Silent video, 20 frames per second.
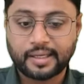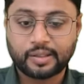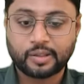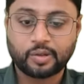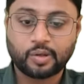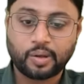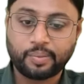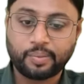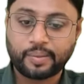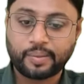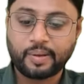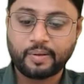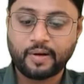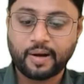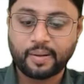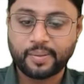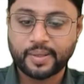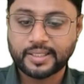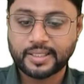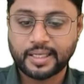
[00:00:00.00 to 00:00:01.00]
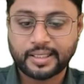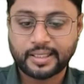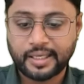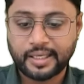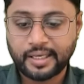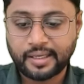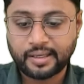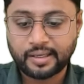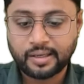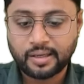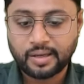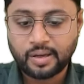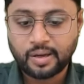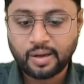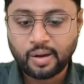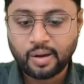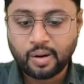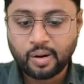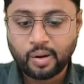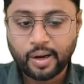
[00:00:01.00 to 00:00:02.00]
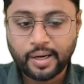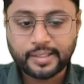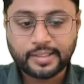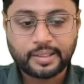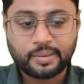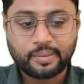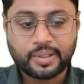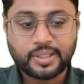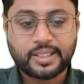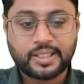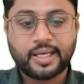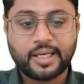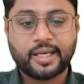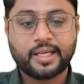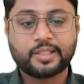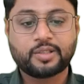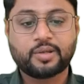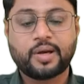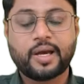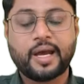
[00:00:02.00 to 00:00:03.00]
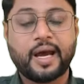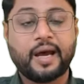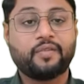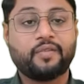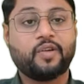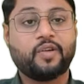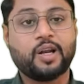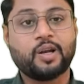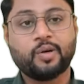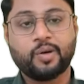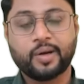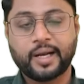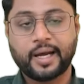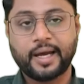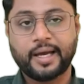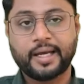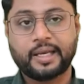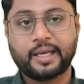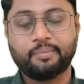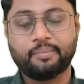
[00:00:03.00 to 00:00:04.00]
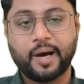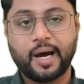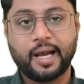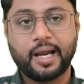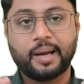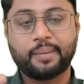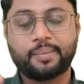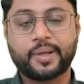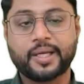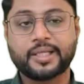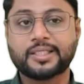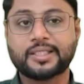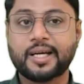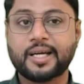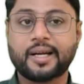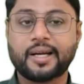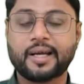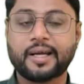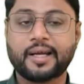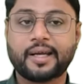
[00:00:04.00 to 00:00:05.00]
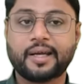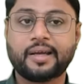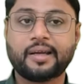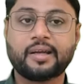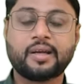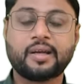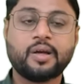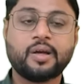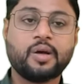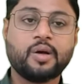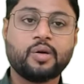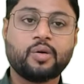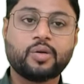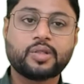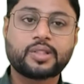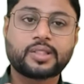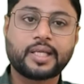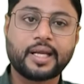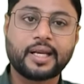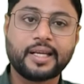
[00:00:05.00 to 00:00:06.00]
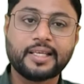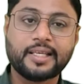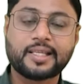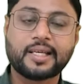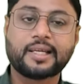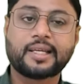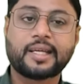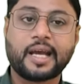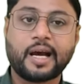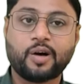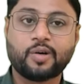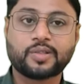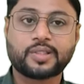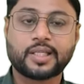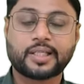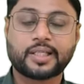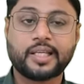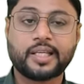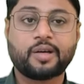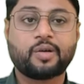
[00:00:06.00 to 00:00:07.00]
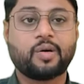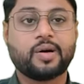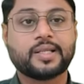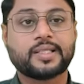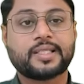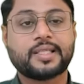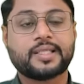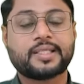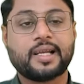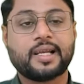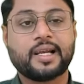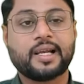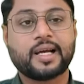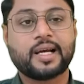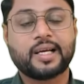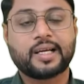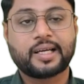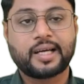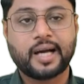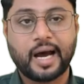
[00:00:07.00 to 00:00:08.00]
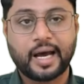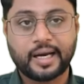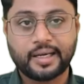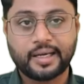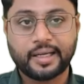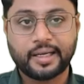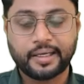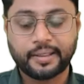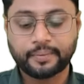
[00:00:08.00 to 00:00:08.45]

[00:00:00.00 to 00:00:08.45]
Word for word: टॉपिक पे वापस आते हैं और समझते हैं कि जो हेयरफॉल हो रहा है कि बाल आपके जड़ रहे हैं उसके रीजन क्या हो सकते हैं कौन से ऐसे अलग अलग कारण है